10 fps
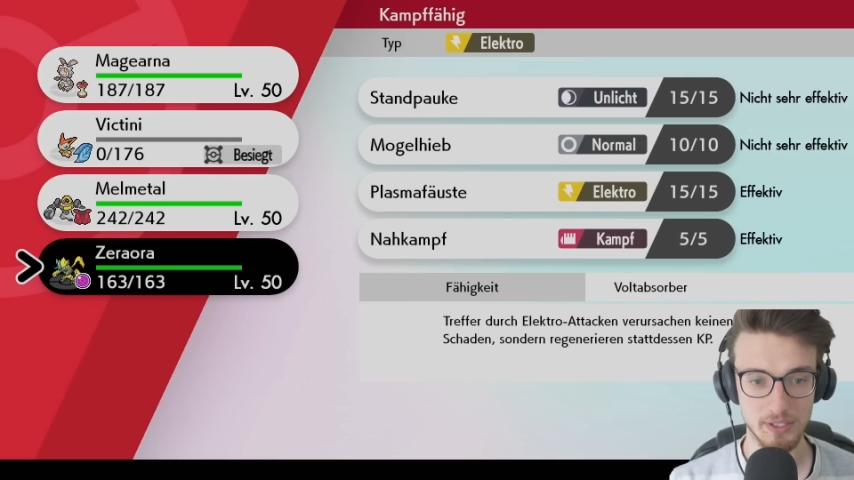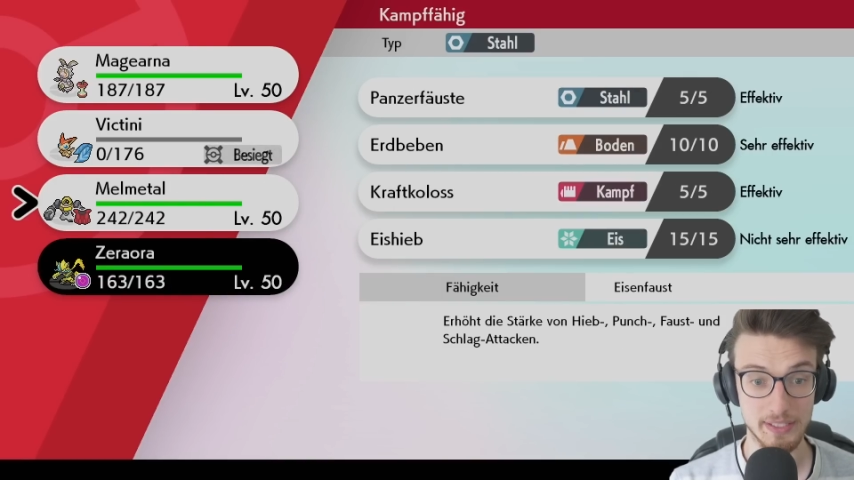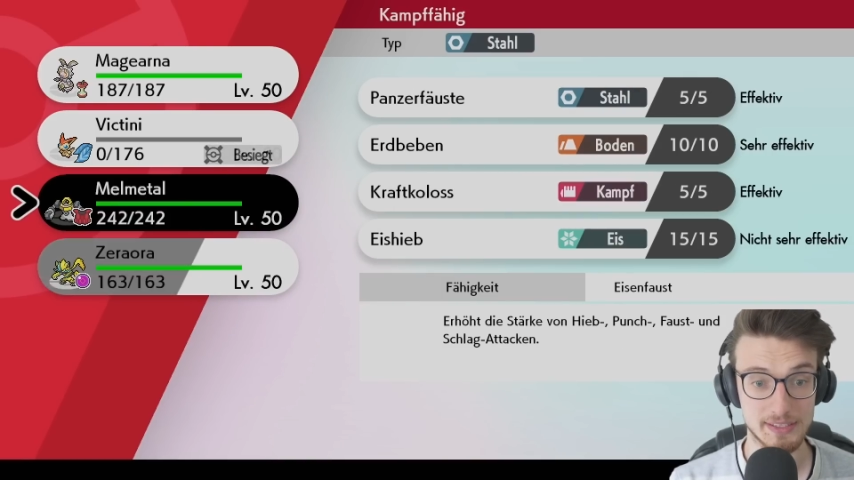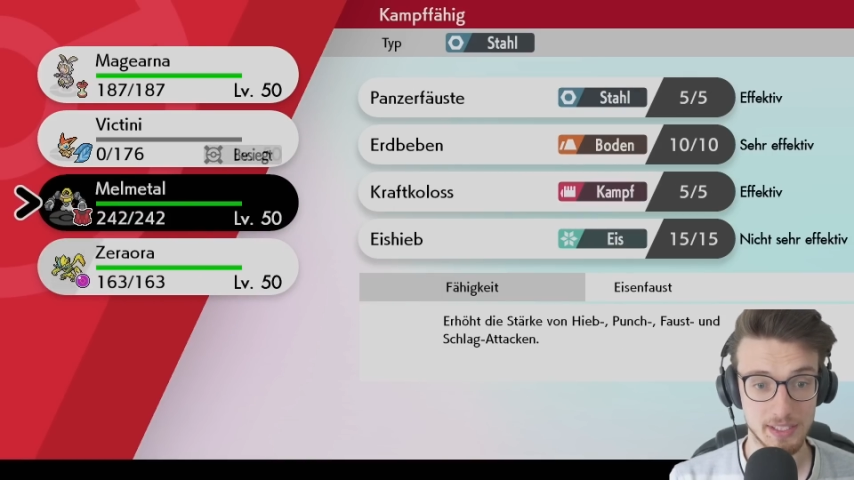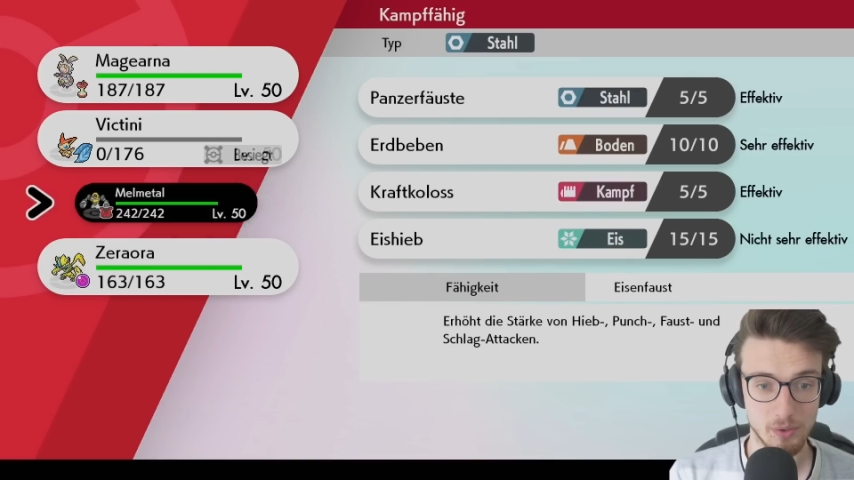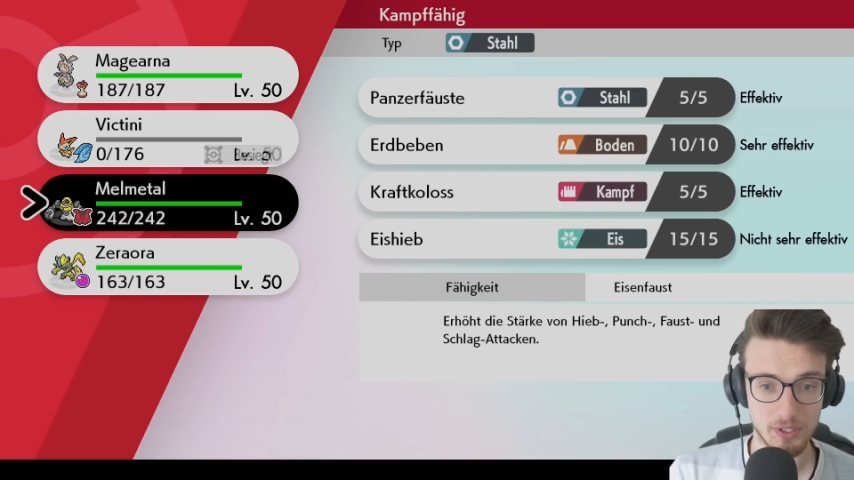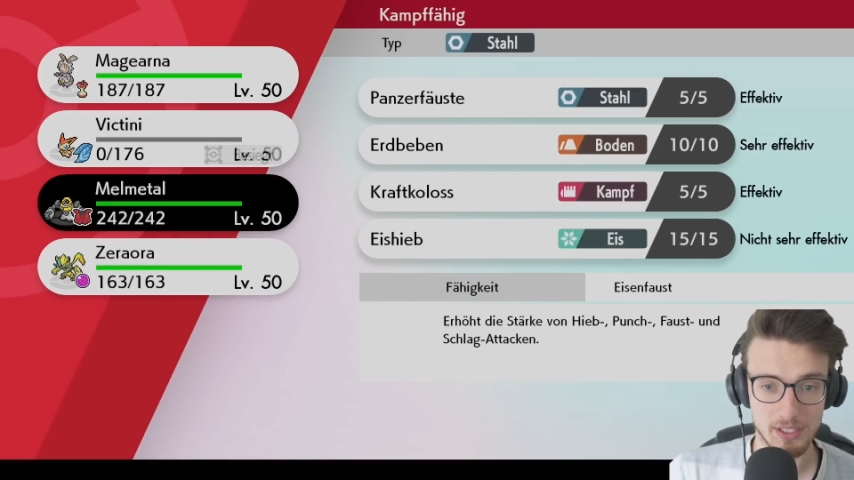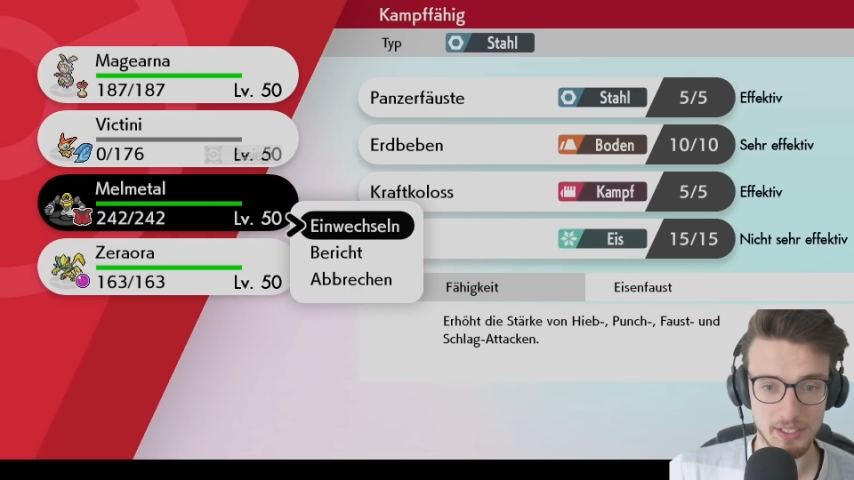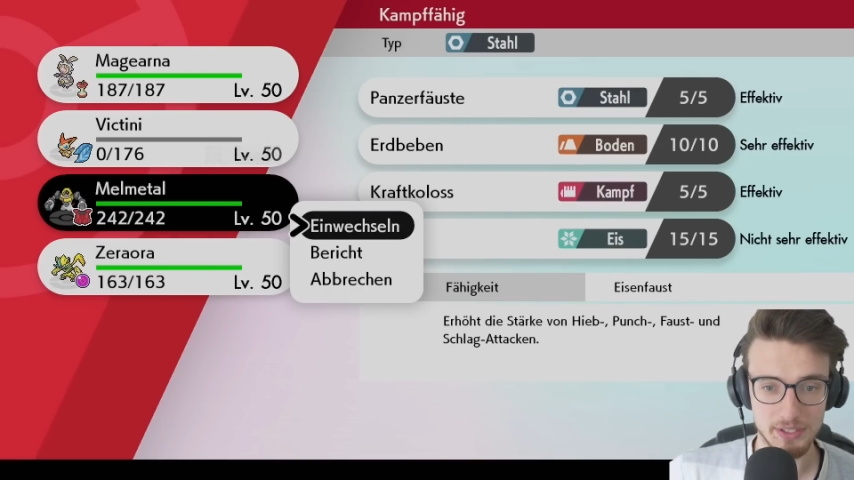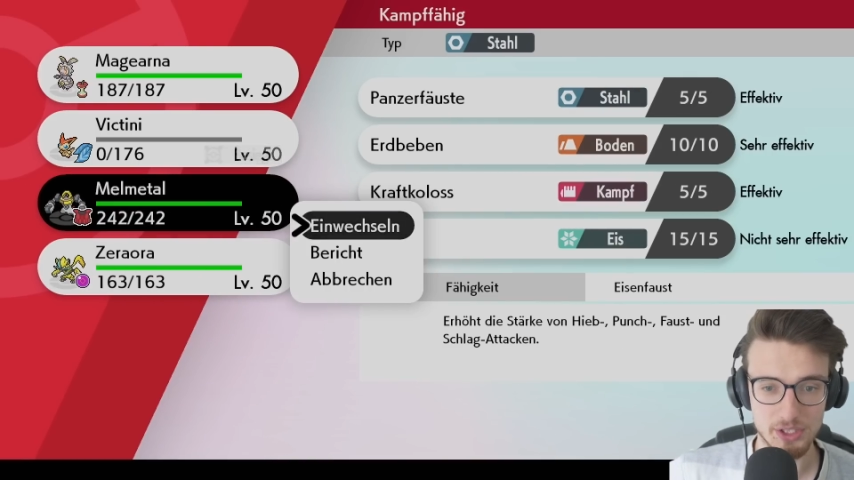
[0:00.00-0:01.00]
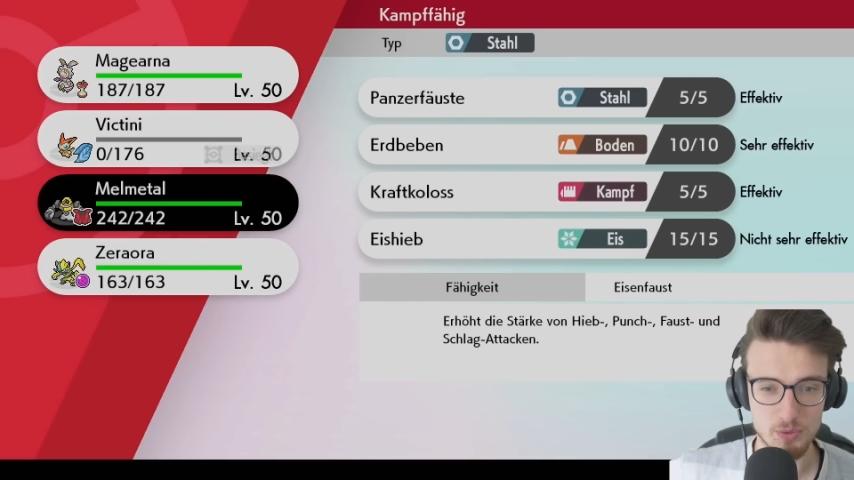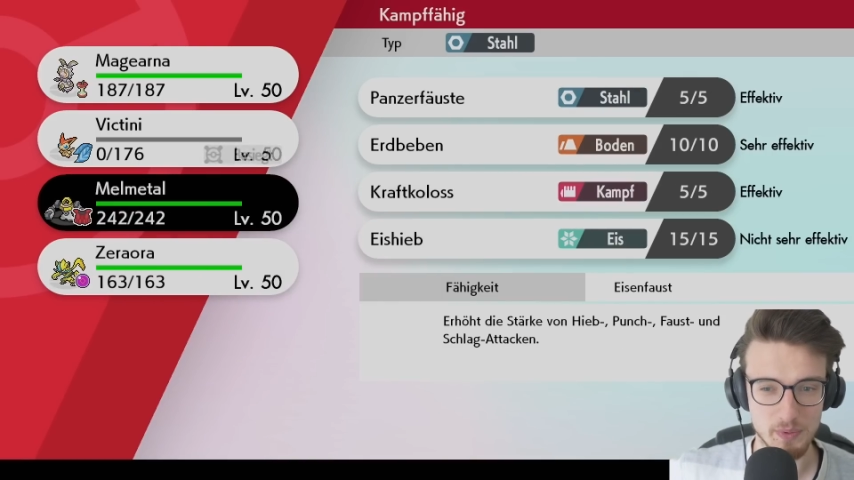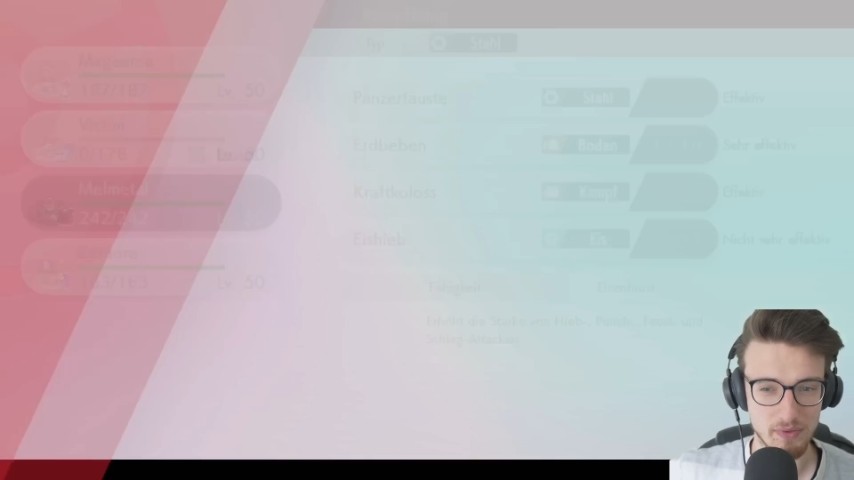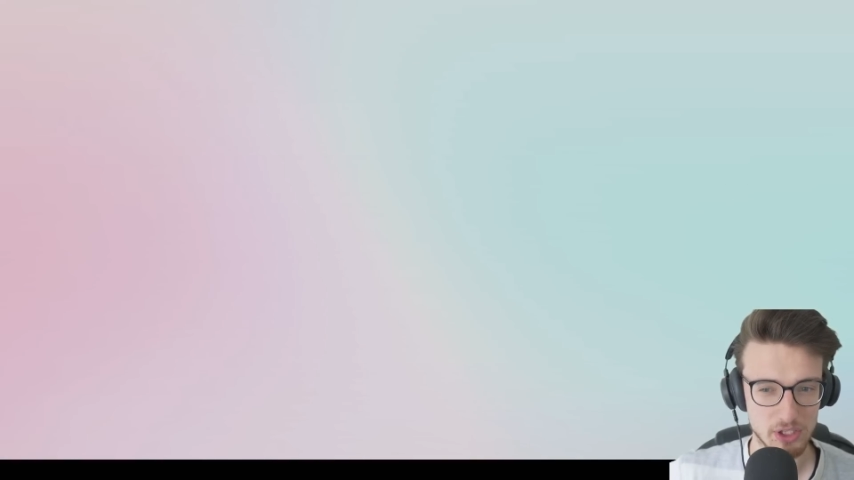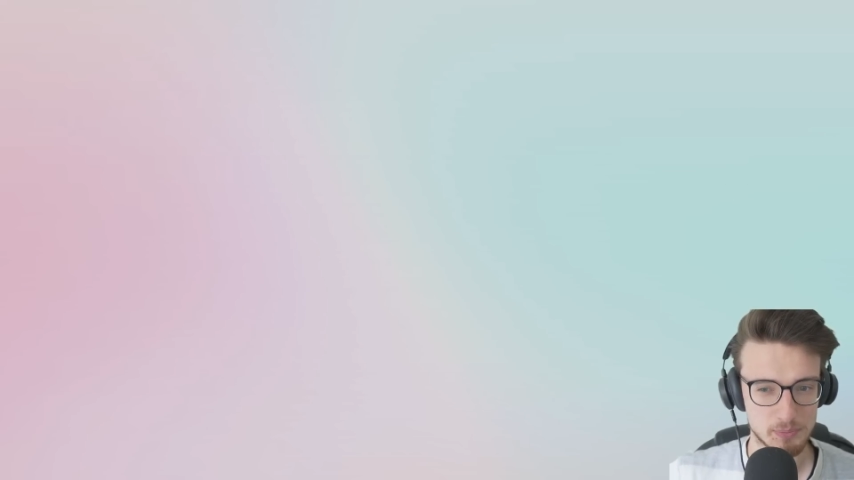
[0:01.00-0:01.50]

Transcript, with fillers: Ne, Ceraora kann ich nicht spielen, weil das